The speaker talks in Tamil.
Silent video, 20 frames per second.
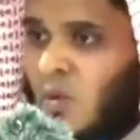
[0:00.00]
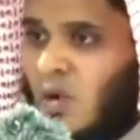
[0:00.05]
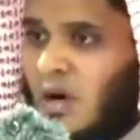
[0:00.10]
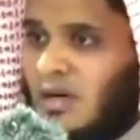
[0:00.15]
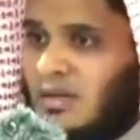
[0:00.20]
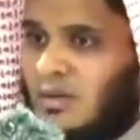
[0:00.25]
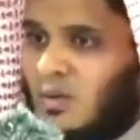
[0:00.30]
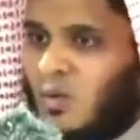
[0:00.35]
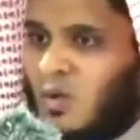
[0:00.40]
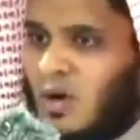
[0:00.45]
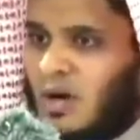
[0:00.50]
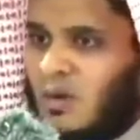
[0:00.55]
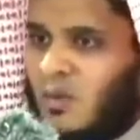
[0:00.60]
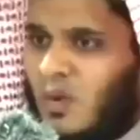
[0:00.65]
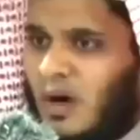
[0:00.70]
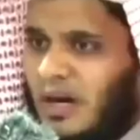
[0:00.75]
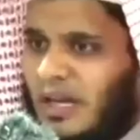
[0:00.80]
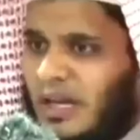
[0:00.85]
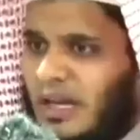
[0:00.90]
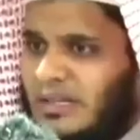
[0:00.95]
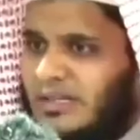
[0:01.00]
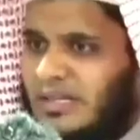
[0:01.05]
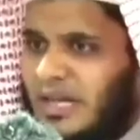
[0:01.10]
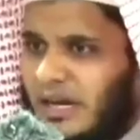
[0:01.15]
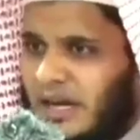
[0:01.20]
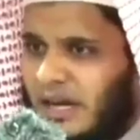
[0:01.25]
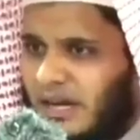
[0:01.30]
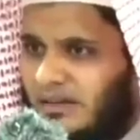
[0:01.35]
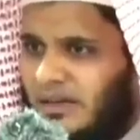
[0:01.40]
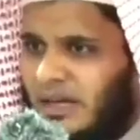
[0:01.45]
உங்கள் உங்கள் வழியில
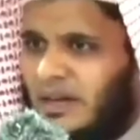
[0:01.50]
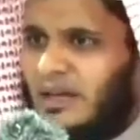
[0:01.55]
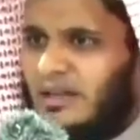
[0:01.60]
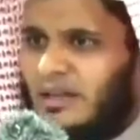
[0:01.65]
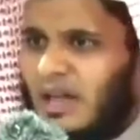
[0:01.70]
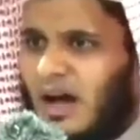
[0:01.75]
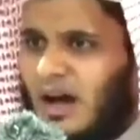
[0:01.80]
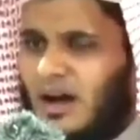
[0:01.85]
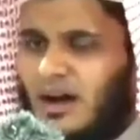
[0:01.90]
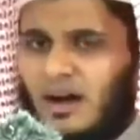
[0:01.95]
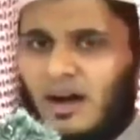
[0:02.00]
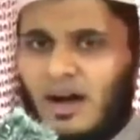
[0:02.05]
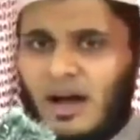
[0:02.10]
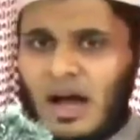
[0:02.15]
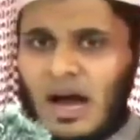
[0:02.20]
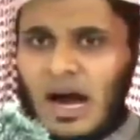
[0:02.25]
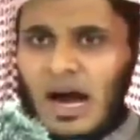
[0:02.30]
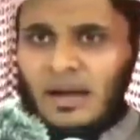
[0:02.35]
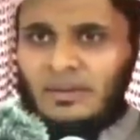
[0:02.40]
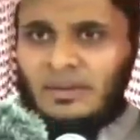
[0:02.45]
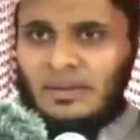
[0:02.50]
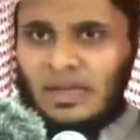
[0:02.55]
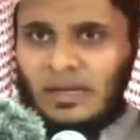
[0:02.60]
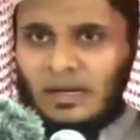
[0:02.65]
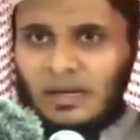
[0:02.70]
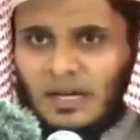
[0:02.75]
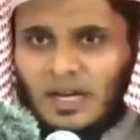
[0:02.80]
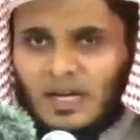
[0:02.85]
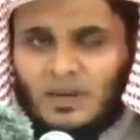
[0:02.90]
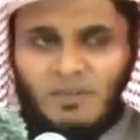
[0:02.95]
சரின்னு தெரியுதா அந்த
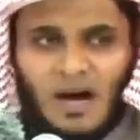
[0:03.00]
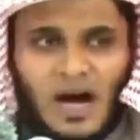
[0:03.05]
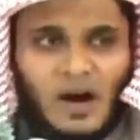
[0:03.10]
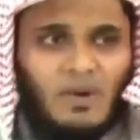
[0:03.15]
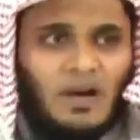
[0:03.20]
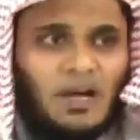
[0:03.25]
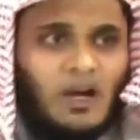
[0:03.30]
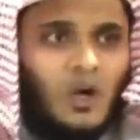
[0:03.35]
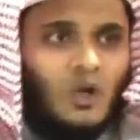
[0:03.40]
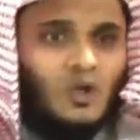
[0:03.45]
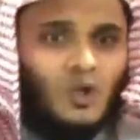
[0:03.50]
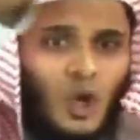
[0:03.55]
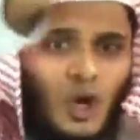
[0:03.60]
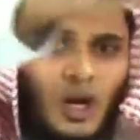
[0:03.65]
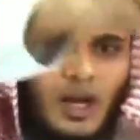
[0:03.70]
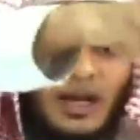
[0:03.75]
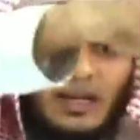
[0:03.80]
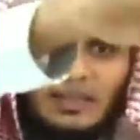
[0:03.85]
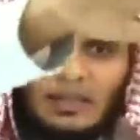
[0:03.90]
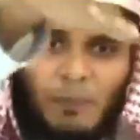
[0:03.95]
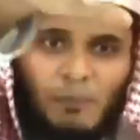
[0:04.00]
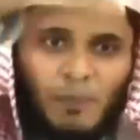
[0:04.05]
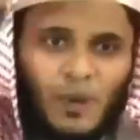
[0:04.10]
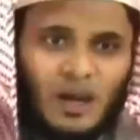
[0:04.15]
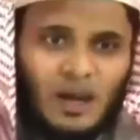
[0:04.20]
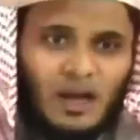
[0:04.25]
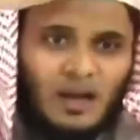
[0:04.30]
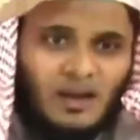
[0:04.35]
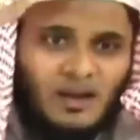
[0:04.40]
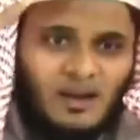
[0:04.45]
இல்மை அவருக்கு சொல்லுங்க தப்பு
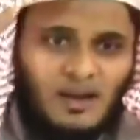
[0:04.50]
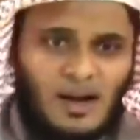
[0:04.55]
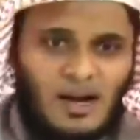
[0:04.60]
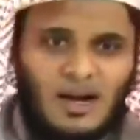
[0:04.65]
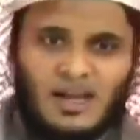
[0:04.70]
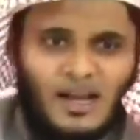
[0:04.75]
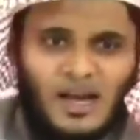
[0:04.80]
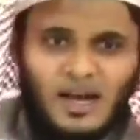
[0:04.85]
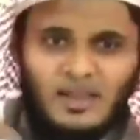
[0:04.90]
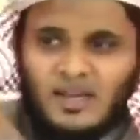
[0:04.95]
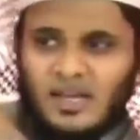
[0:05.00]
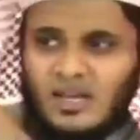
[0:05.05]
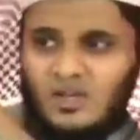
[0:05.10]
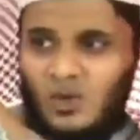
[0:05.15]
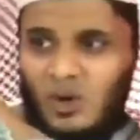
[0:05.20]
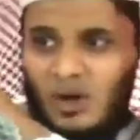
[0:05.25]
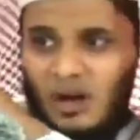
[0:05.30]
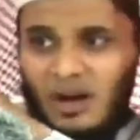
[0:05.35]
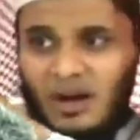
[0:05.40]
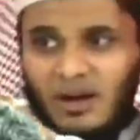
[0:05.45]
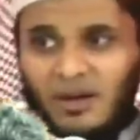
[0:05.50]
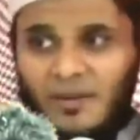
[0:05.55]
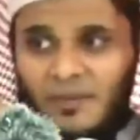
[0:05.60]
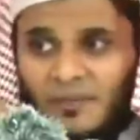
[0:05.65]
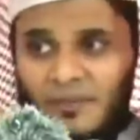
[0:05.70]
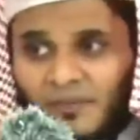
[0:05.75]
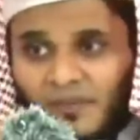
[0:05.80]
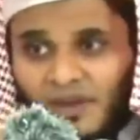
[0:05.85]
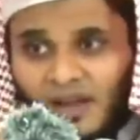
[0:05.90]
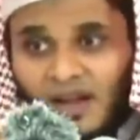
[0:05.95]
இல்லை அழைக்காதீங்கன்னு சொல்லல
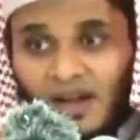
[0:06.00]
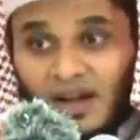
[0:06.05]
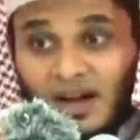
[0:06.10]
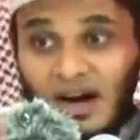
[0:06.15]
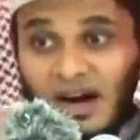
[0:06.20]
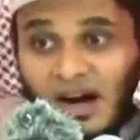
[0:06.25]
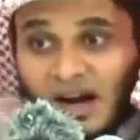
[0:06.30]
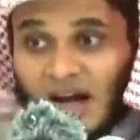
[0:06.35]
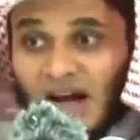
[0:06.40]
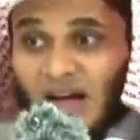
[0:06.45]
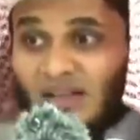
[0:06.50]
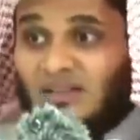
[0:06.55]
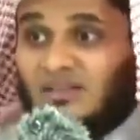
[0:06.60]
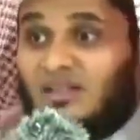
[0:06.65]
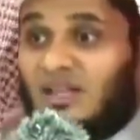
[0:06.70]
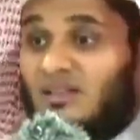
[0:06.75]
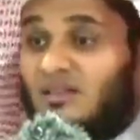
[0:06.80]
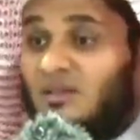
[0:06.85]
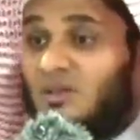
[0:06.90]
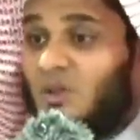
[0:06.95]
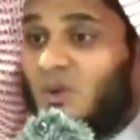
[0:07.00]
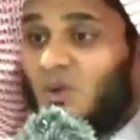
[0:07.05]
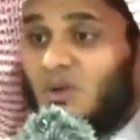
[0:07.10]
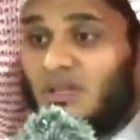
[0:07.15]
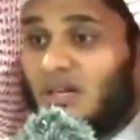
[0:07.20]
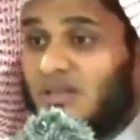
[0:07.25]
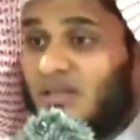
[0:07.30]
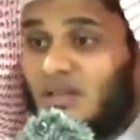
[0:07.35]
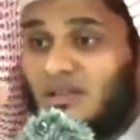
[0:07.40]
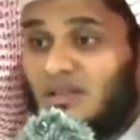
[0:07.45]
ஆனா அது சத்தியம்
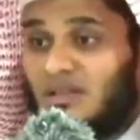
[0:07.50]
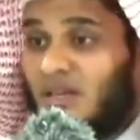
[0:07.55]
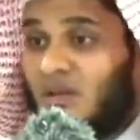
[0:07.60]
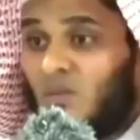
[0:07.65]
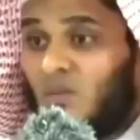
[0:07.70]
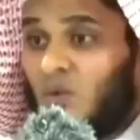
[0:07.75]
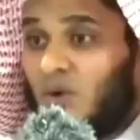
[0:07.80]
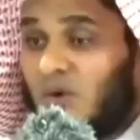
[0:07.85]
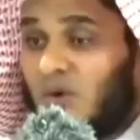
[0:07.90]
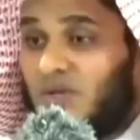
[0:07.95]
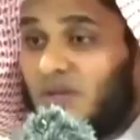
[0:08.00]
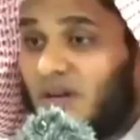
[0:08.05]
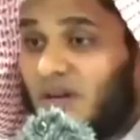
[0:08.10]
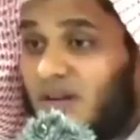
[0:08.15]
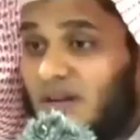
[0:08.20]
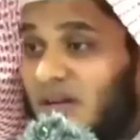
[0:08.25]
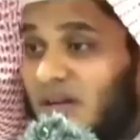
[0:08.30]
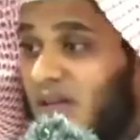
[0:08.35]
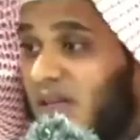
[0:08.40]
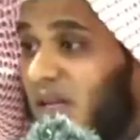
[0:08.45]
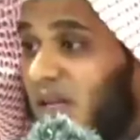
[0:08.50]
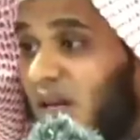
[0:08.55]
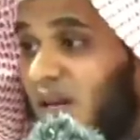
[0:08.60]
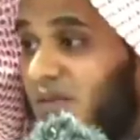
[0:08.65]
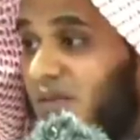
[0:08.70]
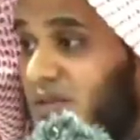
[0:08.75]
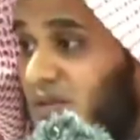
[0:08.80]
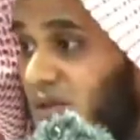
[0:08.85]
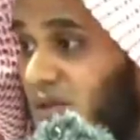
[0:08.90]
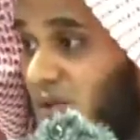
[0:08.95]
இது அசத்தியம் முடிவு செய்யறதுக்கு இது
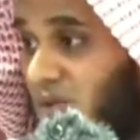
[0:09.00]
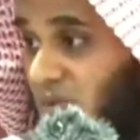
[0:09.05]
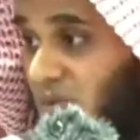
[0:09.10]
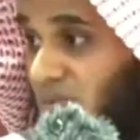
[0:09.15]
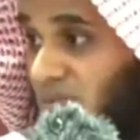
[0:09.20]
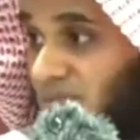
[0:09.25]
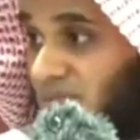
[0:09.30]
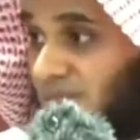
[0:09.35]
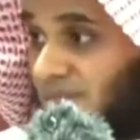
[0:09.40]
இல்லை விஷயம்